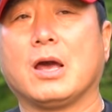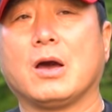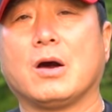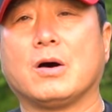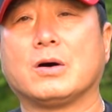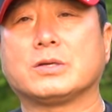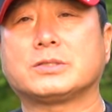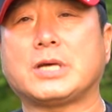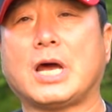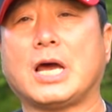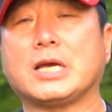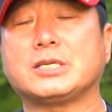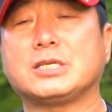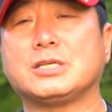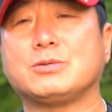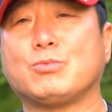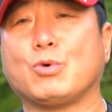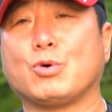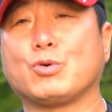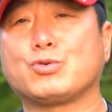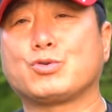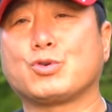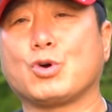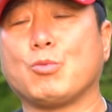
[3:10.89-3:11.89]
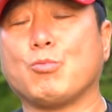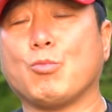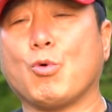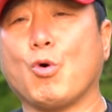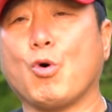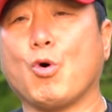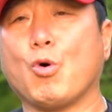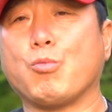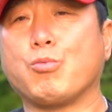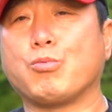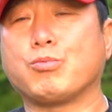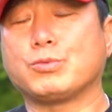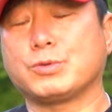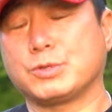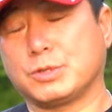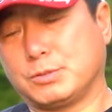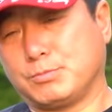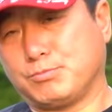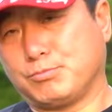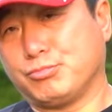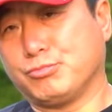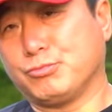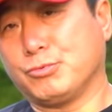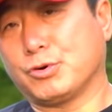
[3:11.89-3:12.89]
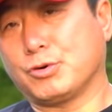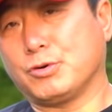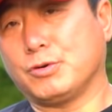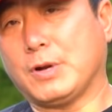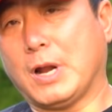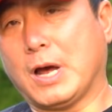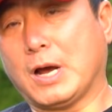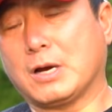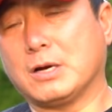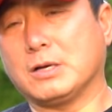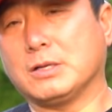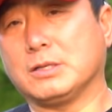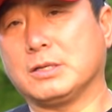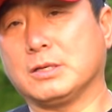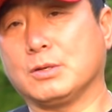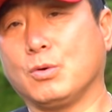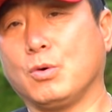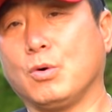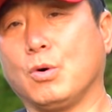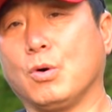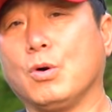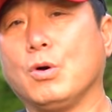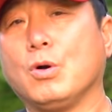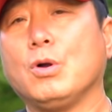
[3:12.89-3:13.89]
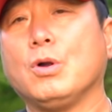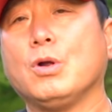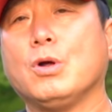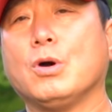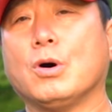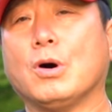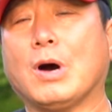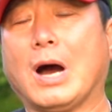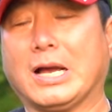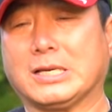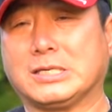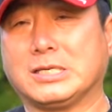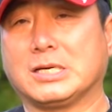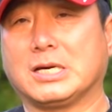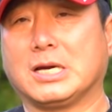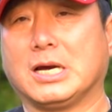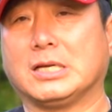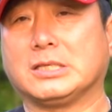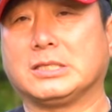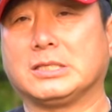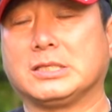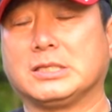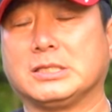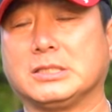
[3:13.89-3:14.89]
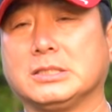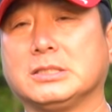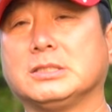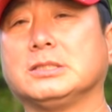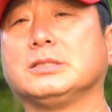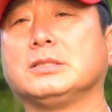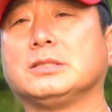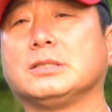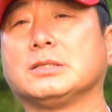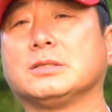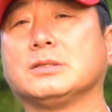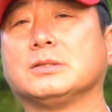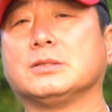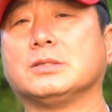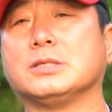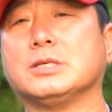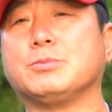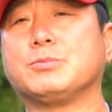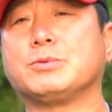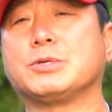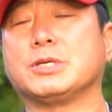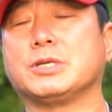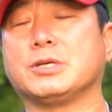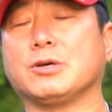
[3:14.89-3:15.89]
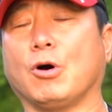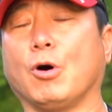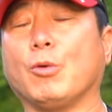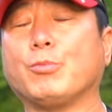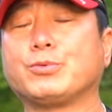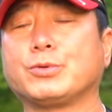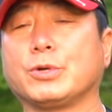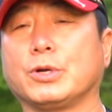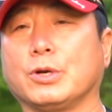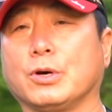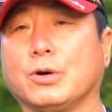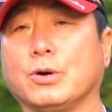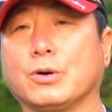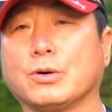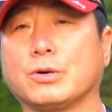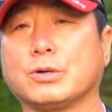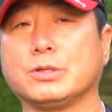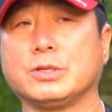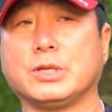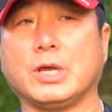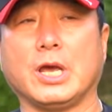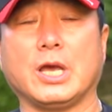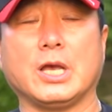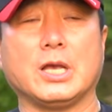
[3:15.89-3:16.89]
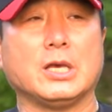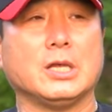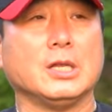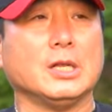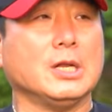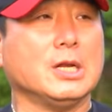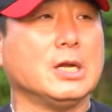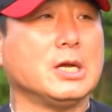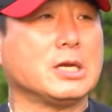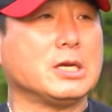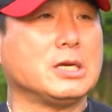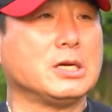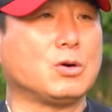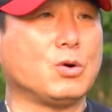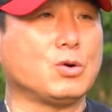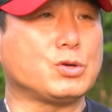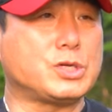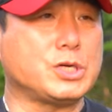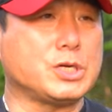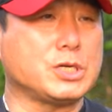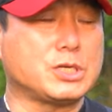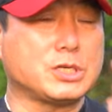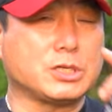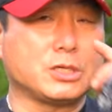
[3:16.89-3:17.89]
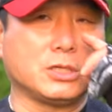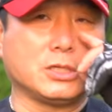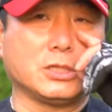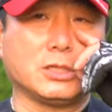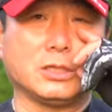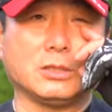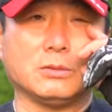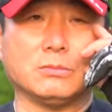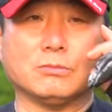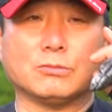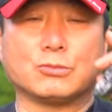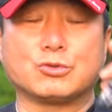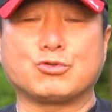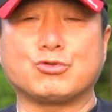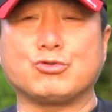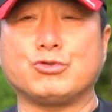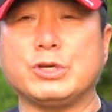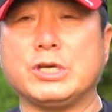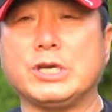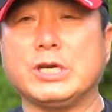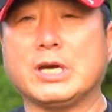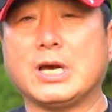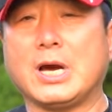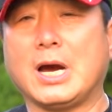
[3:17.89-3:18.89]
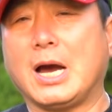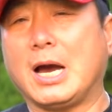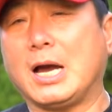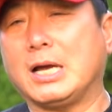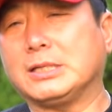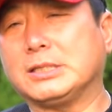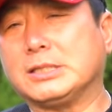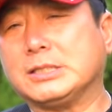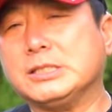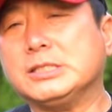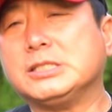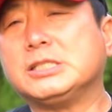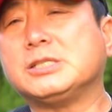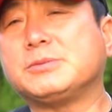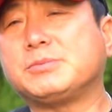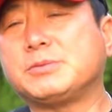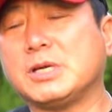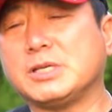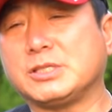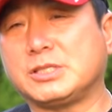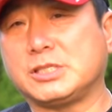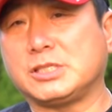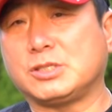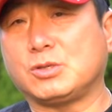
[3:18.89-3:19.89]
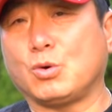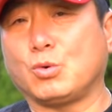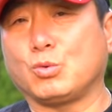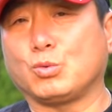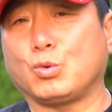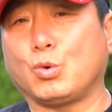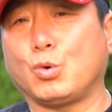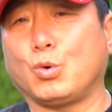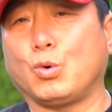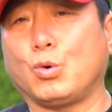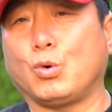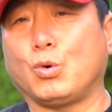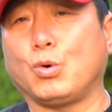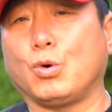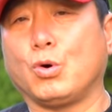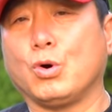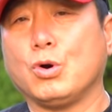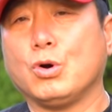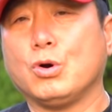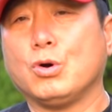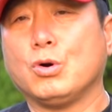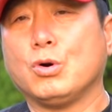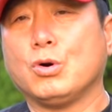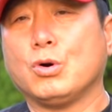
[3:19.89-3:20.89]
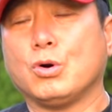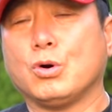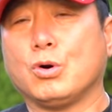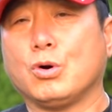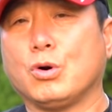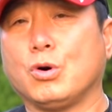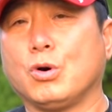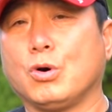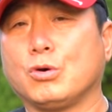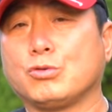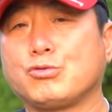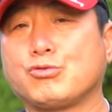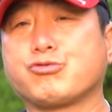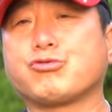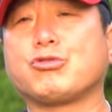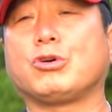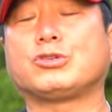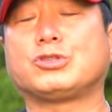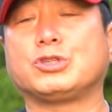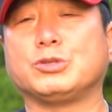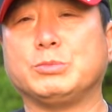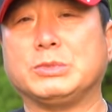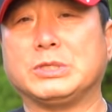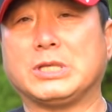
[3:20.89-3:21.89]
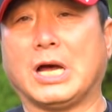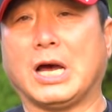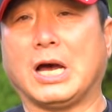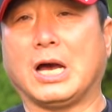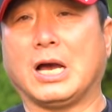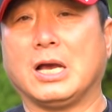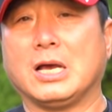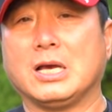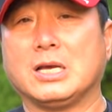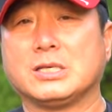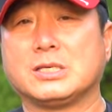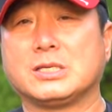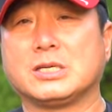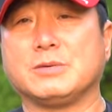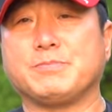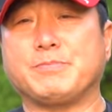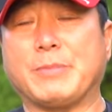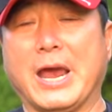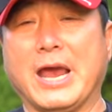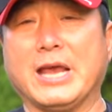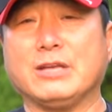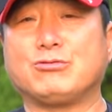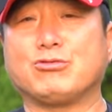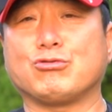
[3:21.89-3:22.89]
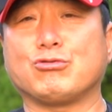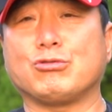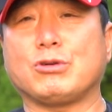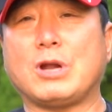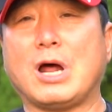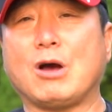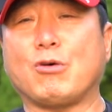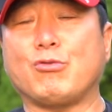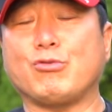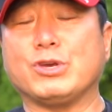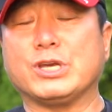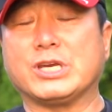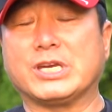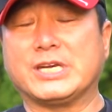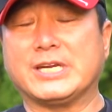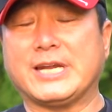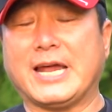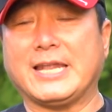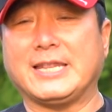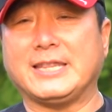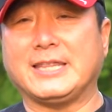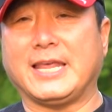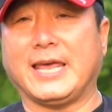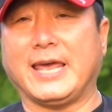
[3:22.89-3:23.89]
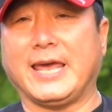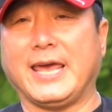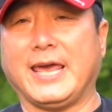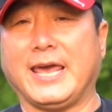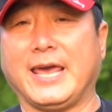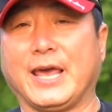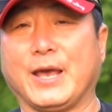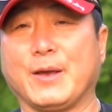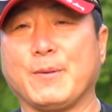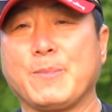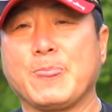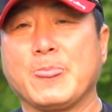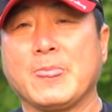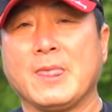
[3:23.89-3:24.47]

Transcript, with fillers: 45.5 붕어를 낚은 뒤로 아직까지는 입질이 없어요 근데 이곳이 지금 수위가 한 20cm 정도 어, 줄었습니다 지금 배수를 하고 있긴 한데